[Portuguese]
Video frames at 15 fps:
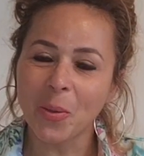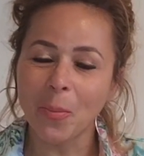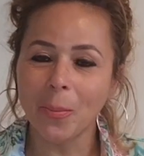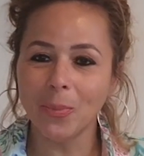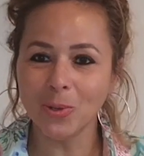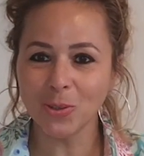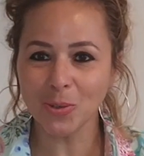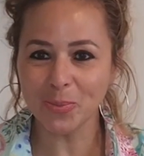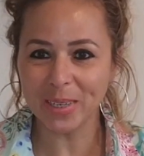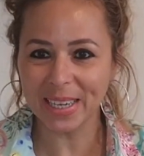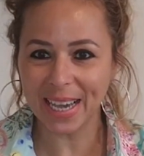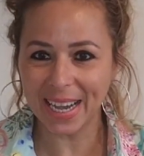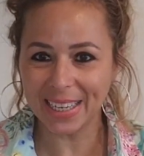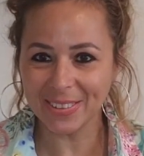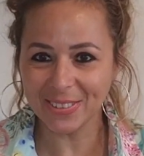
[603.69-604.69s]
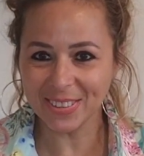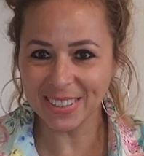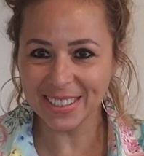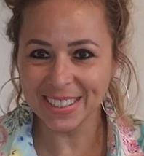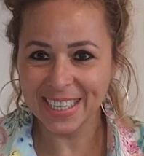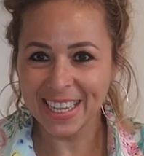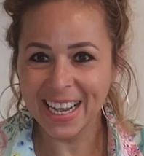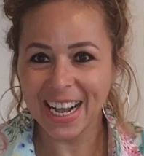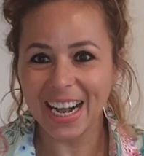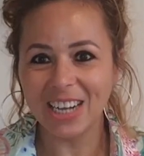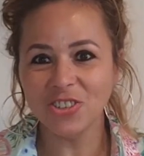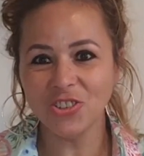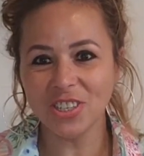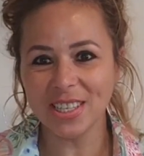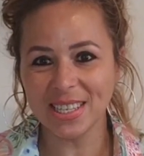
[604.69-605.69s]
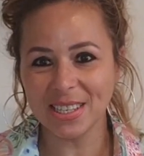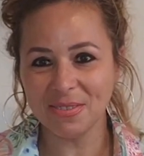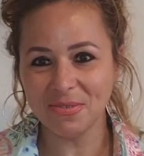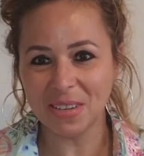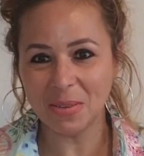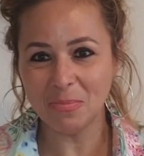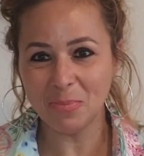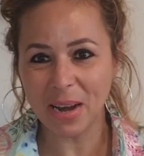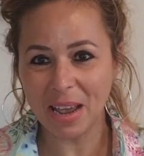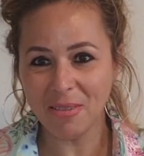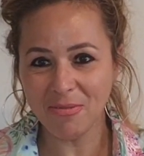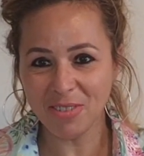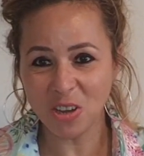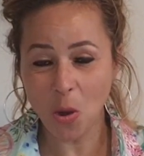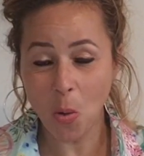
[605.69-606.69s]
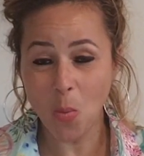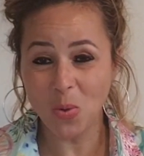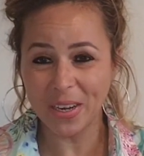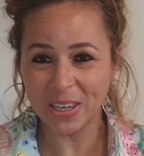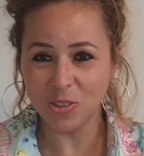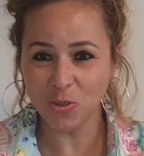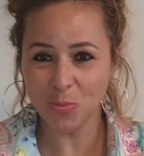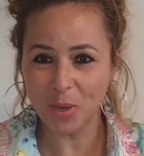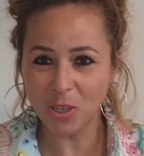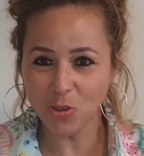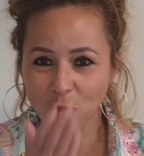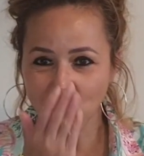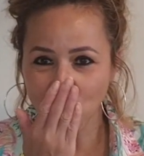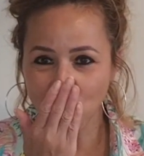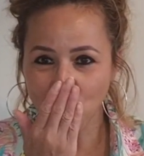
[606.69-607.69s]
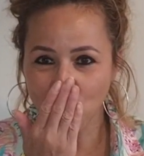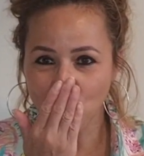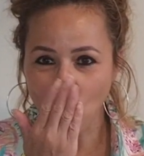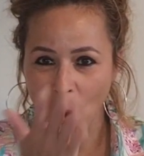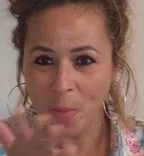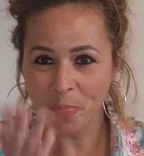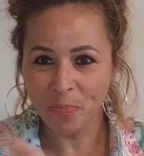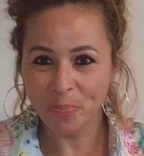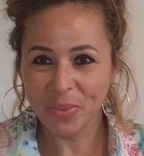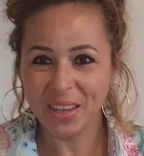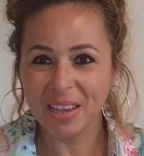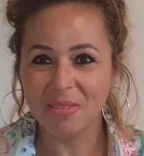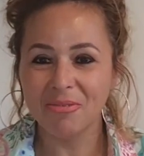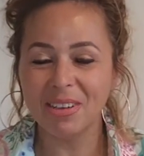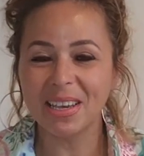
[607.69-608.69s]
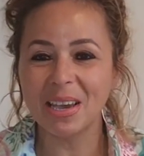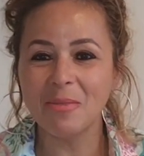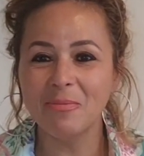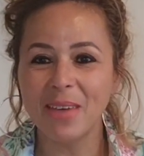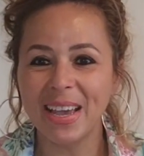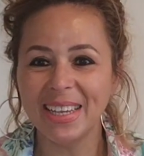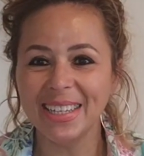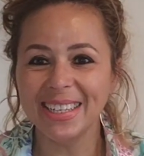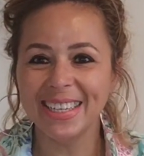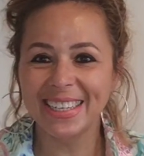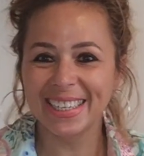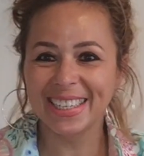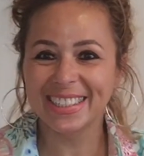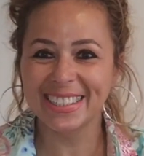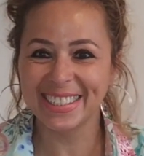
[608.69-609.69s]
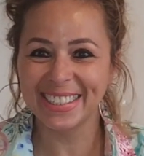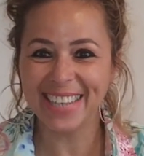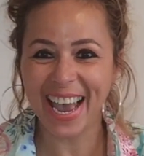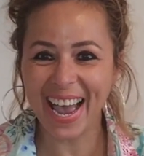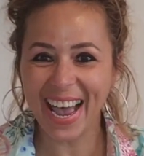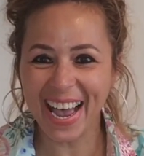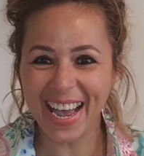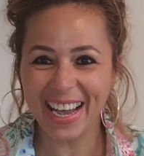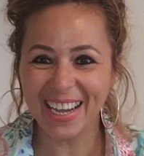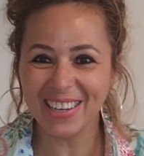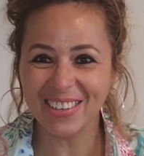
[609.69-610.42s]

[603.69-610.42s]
Muito obrigada. A gente se vê em breve. Um grande beijo. Fiquem bem. Tchau!